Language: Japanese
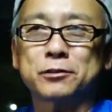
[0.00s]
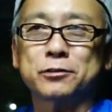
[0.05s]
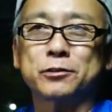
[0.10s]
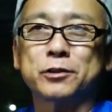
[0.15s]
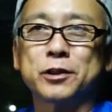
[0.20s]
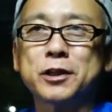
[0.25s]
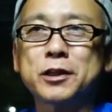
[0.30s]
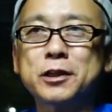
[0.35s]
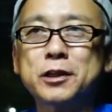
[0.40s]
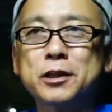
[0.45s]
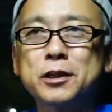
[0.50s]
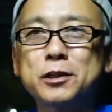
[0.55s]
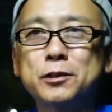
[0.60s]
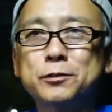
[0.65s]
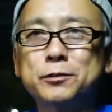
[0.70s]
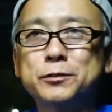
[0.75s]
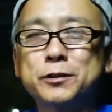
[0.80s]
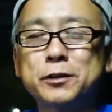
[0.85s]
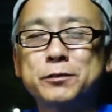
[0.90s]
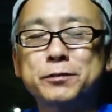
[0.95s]

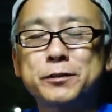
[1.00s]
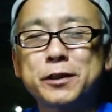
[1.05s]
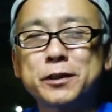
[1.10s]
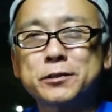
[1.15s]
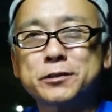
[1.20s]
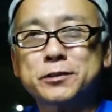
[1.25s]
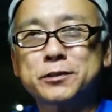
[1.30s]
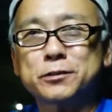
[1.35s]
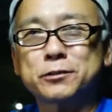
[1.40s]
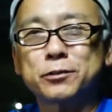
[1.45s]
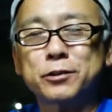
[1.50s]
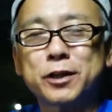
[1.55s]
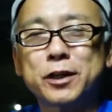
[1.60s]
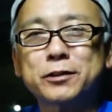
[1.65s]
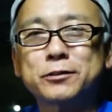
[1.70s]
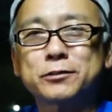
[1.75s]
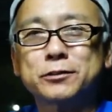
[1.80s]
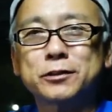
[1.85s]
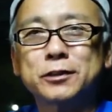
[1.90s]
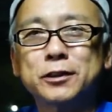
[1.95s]
えっ、ー、と、AF レフレックス
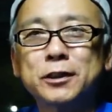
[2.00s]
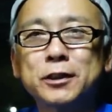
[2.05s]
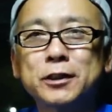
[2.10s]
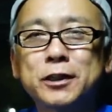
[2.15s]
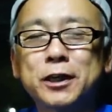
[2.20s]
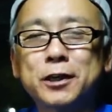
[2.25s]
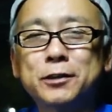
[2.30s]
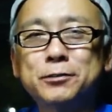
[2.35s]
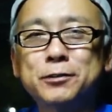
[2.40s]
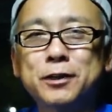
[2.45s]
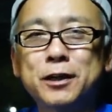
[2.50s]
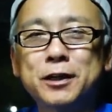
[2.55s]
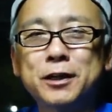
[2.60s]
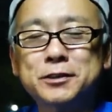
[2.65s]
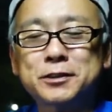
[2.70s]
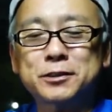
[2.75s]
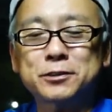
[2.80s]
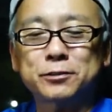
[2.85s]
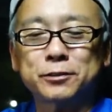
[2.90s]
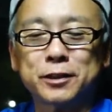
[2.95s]
500、
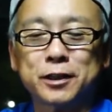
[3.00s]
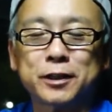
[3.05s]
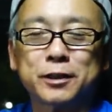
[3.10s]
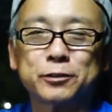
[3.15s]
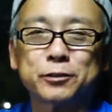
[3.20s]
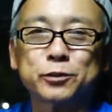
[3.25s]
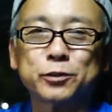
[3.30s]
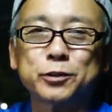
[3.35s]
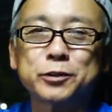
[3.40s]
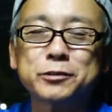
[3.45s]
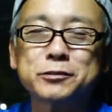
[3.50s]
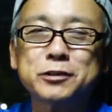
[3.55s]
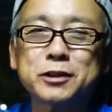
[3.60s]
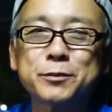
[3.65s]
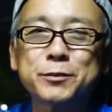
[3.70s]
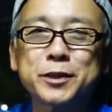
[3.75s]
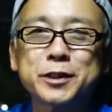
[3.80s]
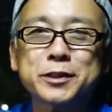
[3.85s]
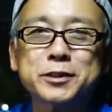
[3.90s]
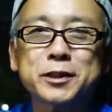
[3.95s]
F8 とね、あの取り比
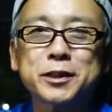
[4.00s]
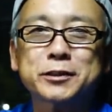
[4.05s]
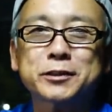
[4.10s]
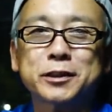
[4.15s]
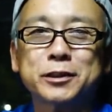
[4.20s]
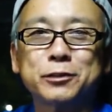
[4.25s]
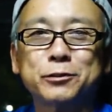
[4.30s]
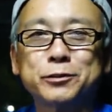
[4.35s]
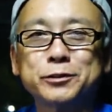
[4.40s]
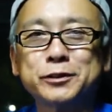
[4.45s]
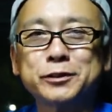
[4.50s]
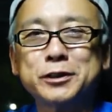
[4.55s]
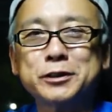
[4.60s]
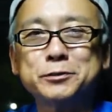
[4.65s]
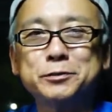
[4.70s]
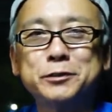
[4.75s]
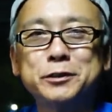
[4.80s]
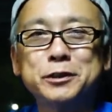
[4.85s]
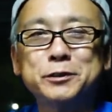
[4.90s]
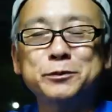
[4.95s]
べがしたかったんで、同じ
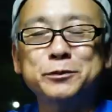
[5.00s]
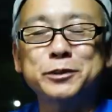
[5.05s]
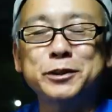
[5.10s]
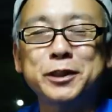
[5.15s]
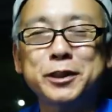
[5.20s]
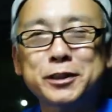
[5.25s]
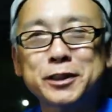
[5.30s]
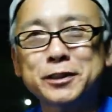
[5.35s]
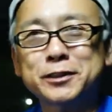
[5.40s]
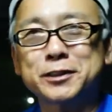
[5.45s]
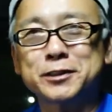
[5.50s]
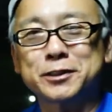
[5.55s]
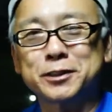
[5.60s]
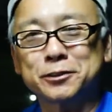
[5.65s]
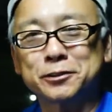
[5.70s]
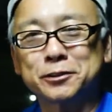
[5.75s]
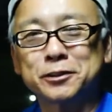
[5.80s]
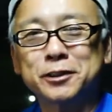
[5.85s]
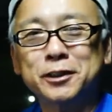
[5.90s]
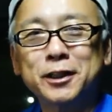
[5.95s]
フィルム入れたんですけ
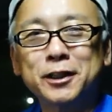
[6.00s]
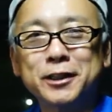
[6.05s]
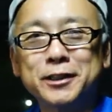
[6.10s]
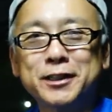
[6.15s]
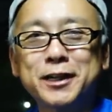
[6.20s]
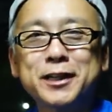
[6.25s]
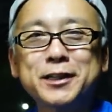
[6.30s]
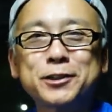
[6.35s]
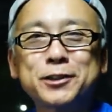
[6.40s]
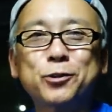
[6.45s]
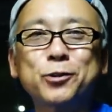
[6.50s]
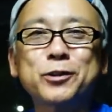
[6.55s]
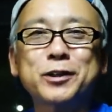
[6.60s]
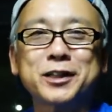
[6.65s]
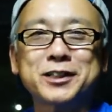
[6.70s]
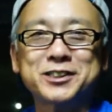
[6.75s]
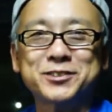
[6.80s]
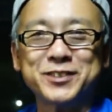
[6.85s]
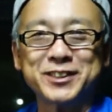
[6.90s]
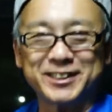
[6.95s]
ど、やはり後
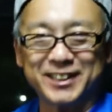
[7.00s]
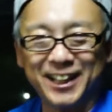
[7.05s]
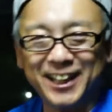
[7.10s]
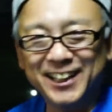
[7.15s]
悔しました。